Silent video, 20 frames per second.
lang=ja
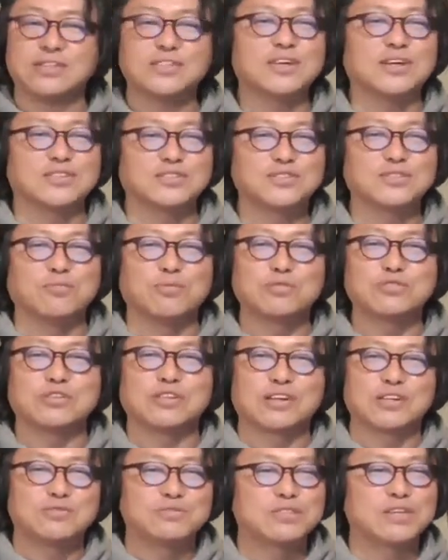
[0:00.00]
ぜかずっと僕
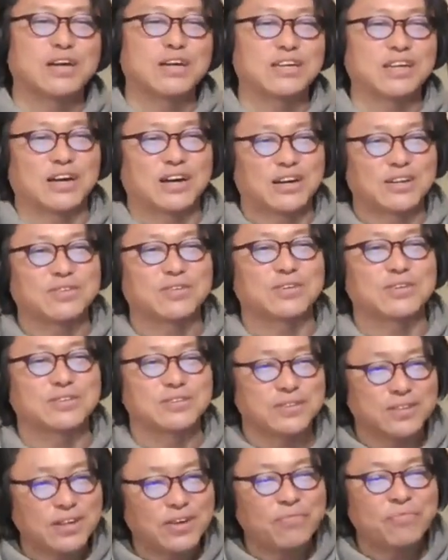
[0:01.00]
の中に布施明があるわけで
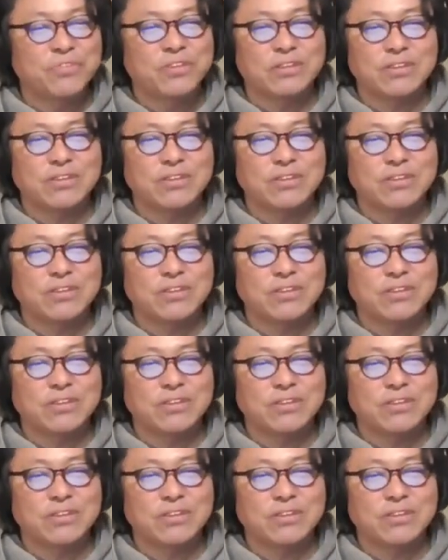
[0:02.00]
すよね。